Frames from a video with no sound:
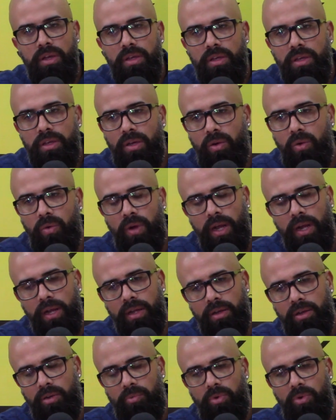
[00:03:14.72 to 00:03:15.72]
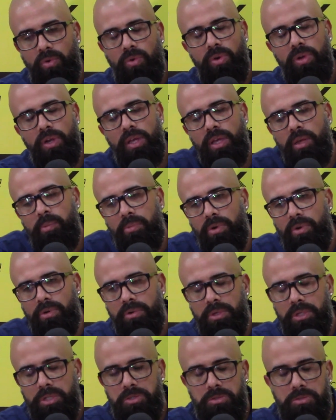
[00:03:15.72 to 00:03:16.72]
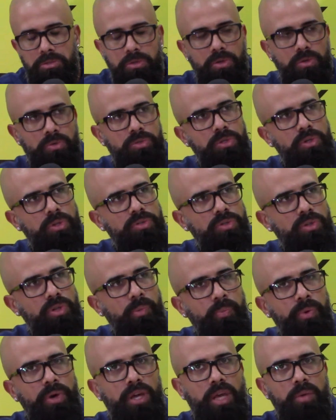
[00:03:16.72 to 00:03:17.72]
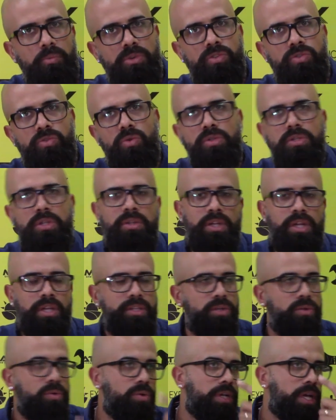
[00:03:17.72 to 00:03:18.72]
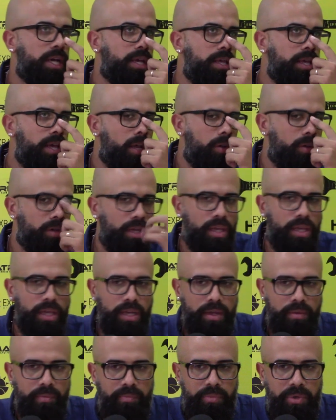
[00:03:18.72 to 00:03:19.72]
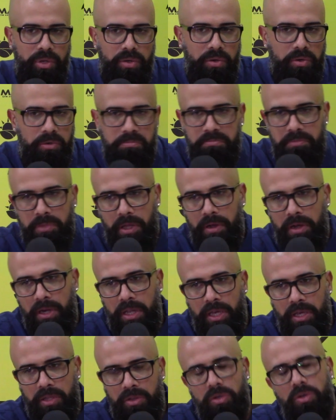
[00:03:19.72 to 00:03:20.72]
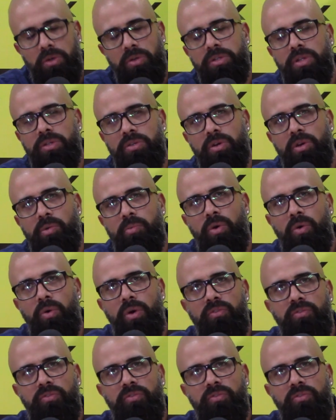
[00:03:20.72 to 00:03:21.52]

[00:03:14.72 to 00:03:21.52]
Y jugar como jugó el equipo, y yo estoy orgulloso. Después que me insulten de la tribuna, que digan lo que quieran. Pero la verdad que estoy contento como juega